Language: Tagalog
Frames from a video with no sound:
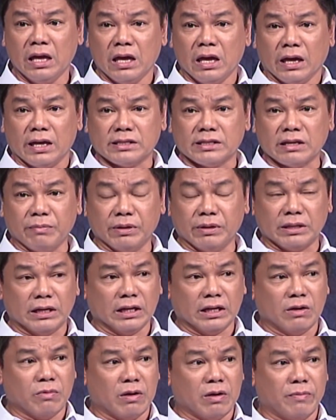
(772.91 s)
Kaya sabi
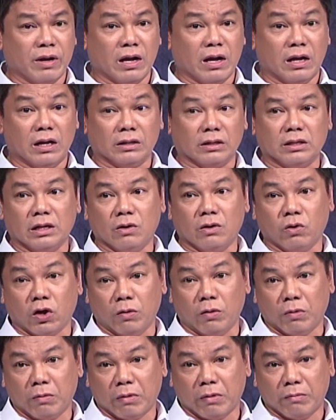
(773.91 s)
talaga ng mga kamag-anak talaga,
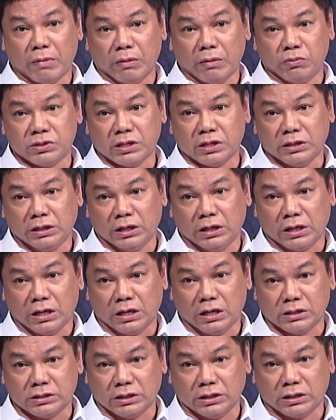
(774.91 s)
okay, magba-Bible study,
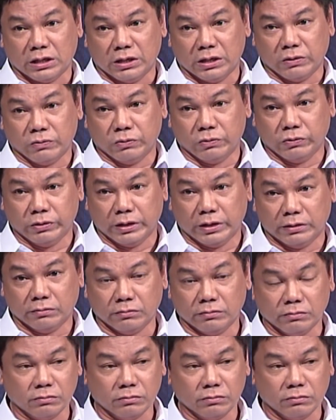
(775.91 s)
nakakasira ng ulo yan.